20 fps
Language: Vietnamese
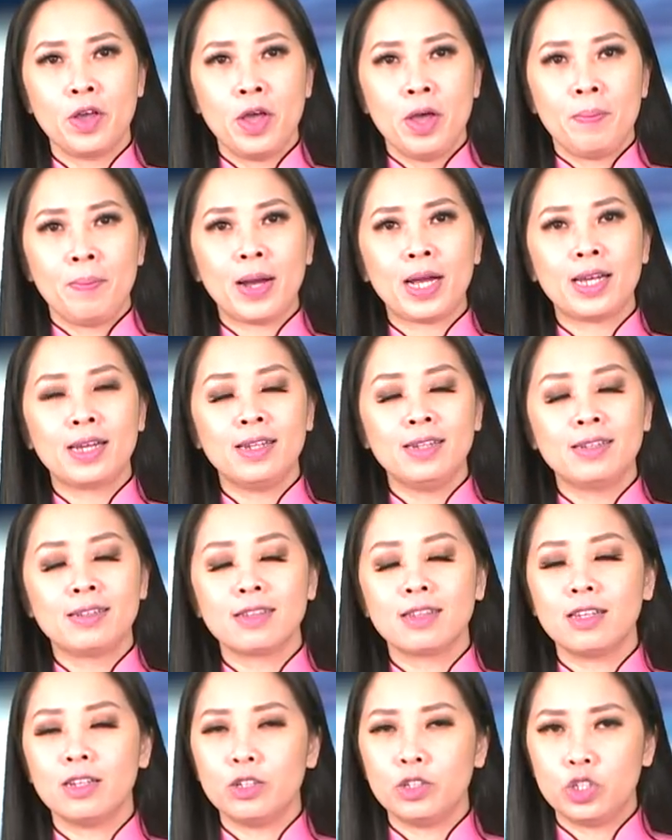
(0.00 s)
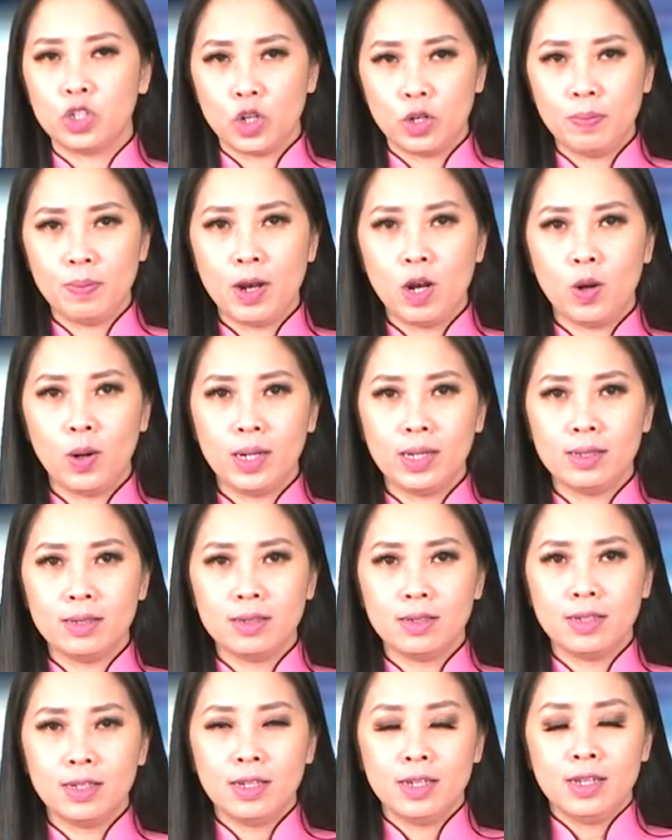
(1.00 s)
Bắc Kinh từ chối bình luận.
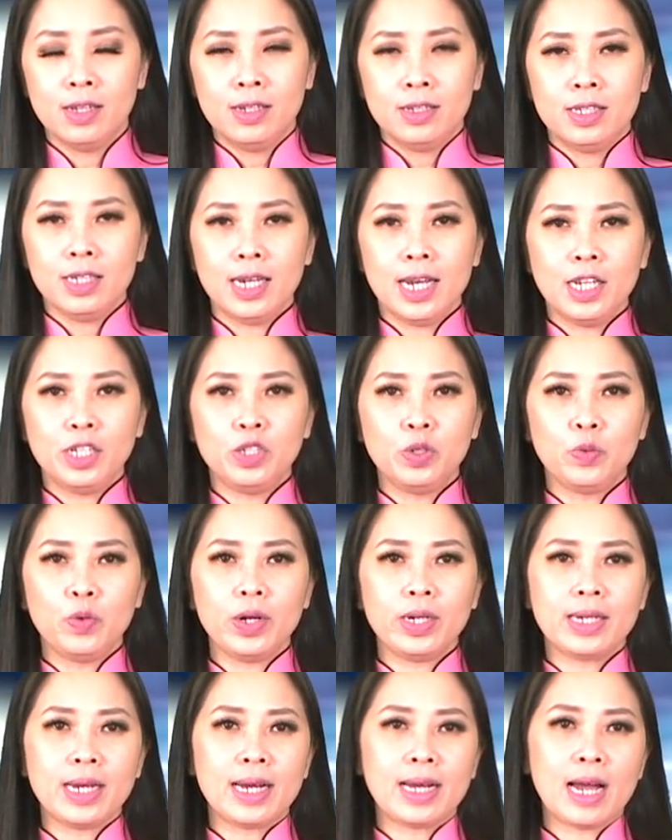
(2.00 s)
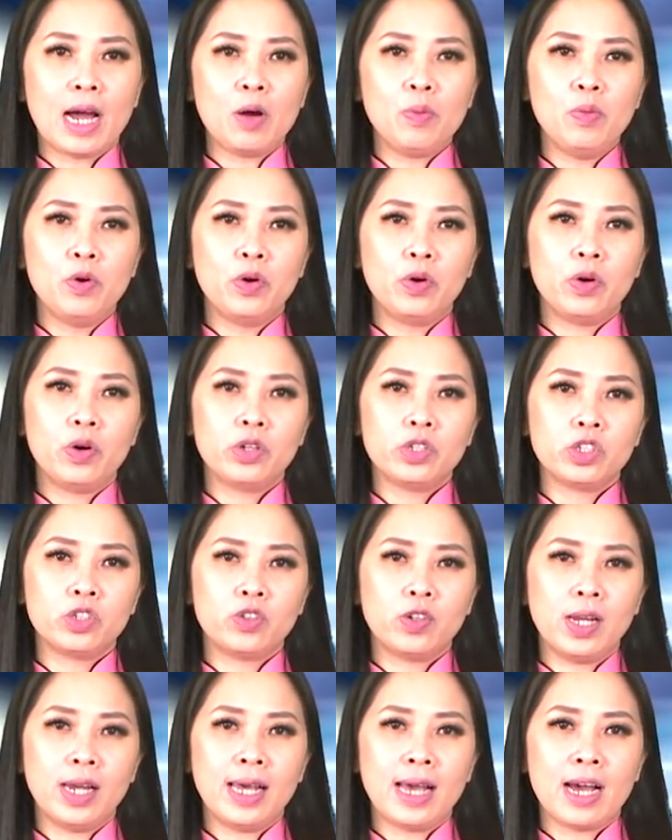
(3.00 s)
Trước đây, Trung Quốc đã cáo buộc
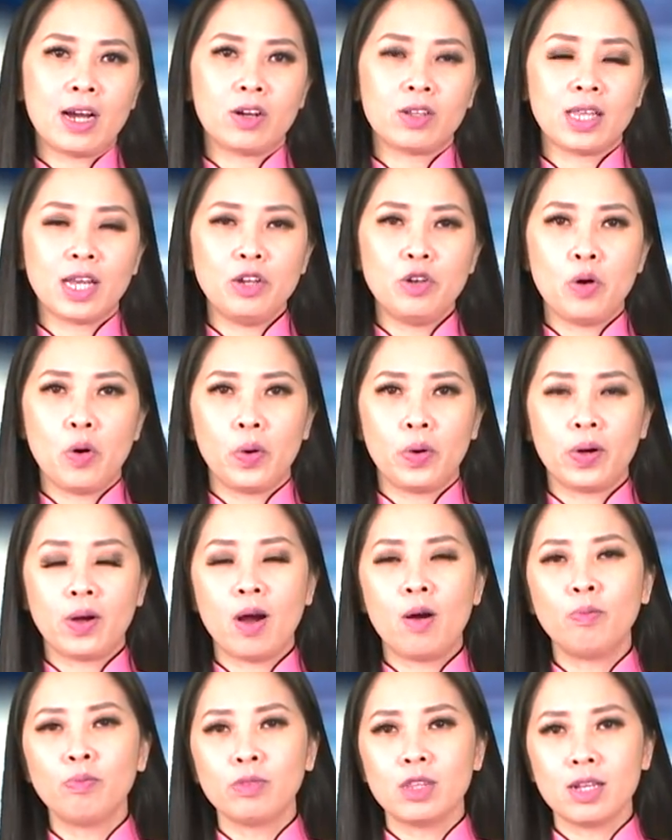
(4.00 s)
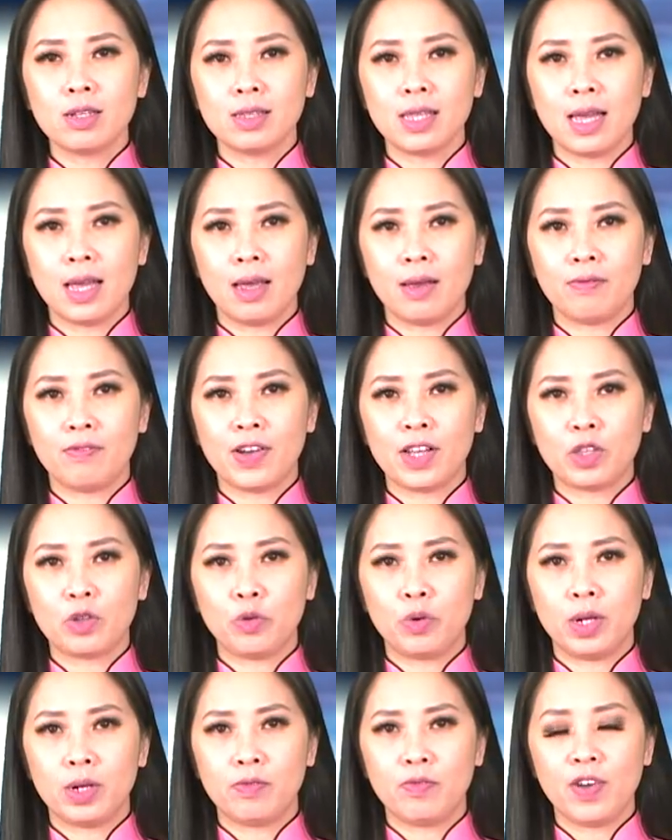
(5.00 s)
Australia có thái độ không thân thiện và thù
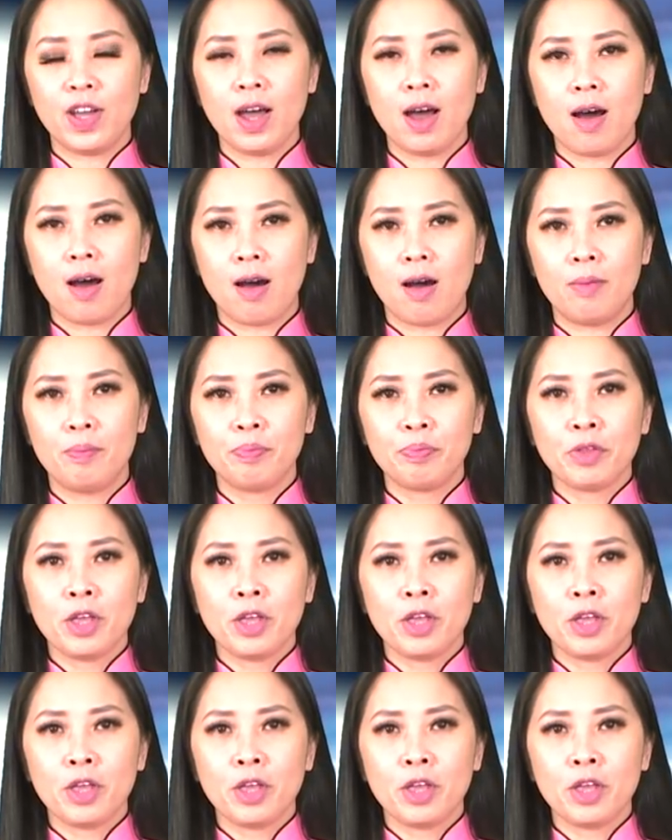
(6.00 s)
địch với họ.